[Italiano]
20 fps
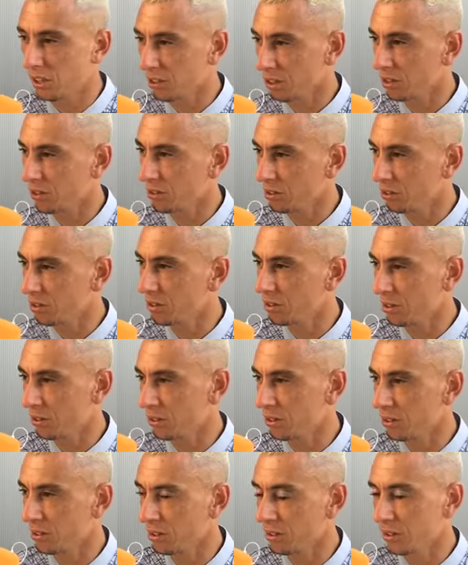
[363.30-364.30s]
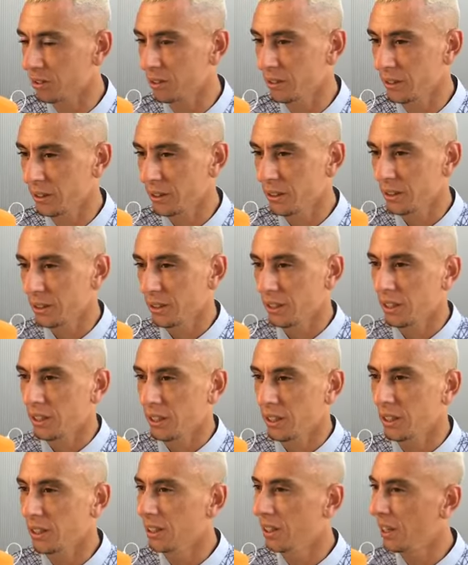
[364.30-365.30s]
lasciano
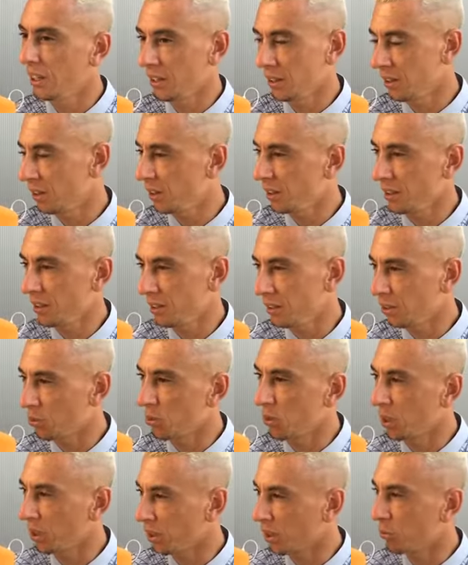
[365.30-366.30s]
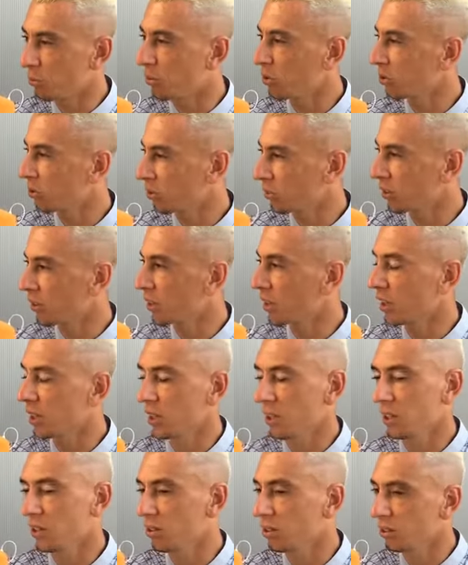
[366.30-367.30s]
al di là di, di quelli che possono
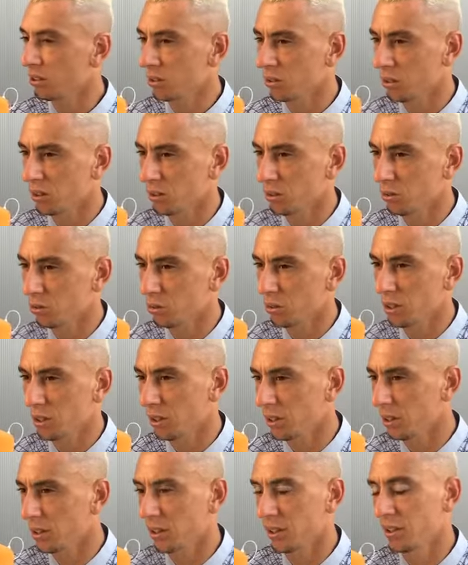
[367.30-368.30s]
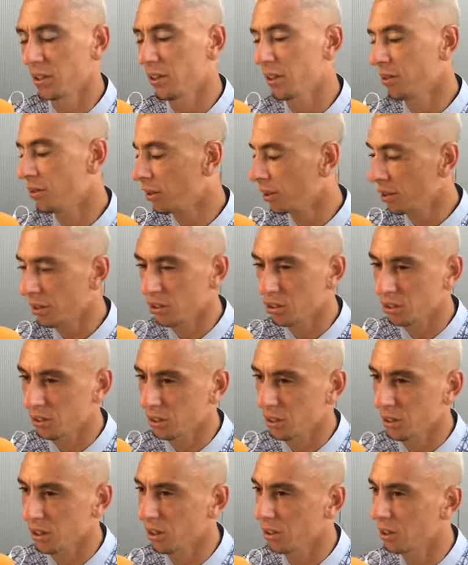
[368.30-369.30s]
entrare con tutte quelle
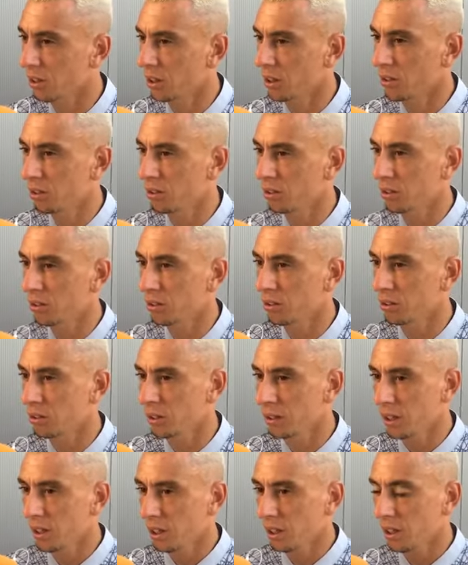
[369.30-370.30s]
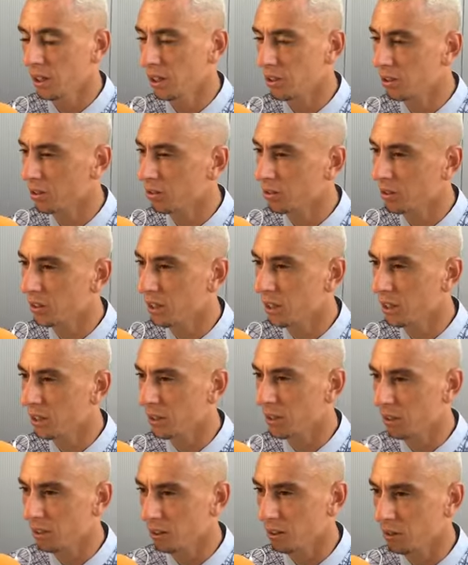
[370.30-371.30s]
cose che chiedono, lasciano
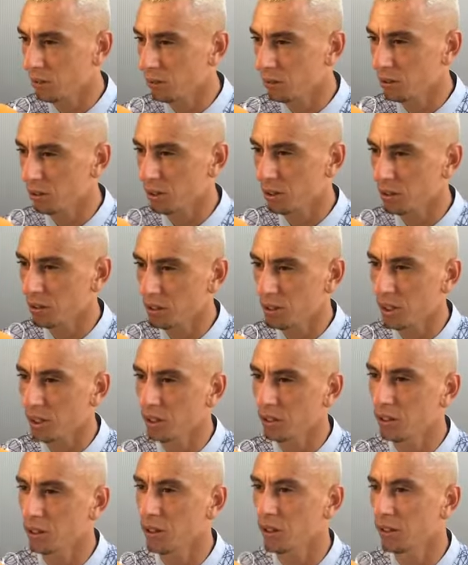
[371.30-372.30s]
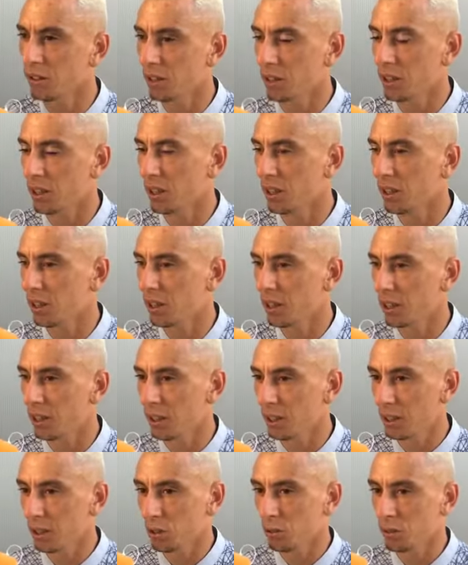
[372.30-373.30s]
entrare i tifosi allo stadio che
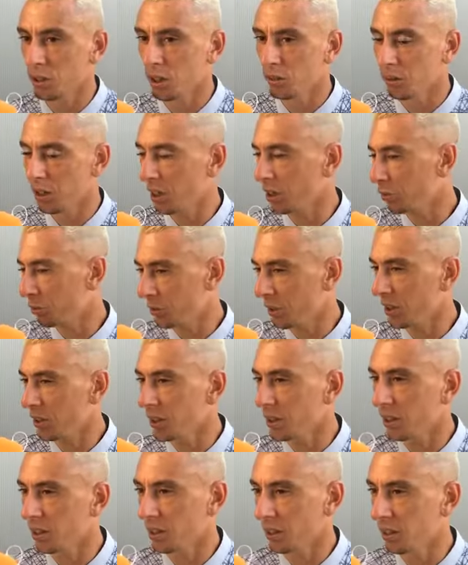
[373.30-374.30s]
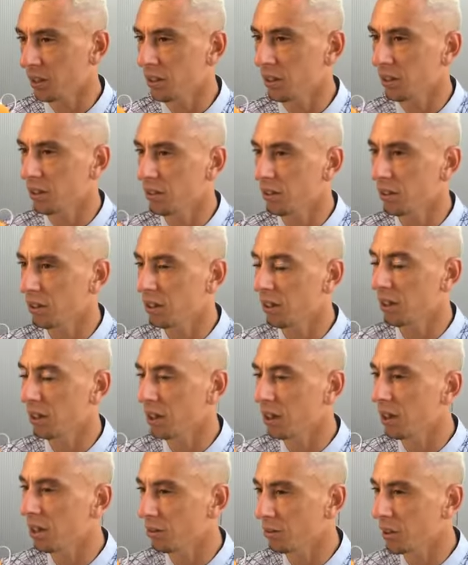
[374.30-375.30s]
sarà una bella spinta e ci
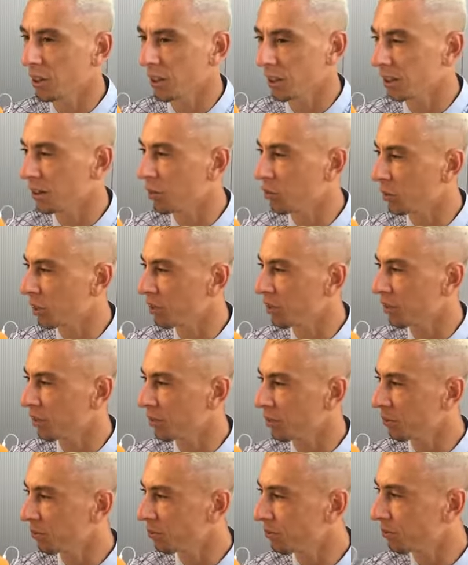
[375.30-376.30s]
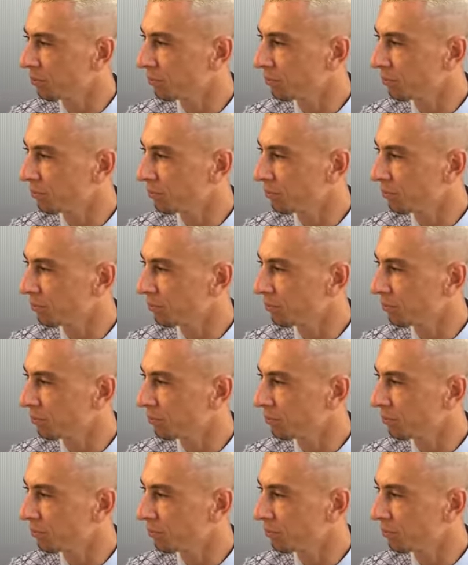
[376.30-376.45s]
darà una grande mano a noi.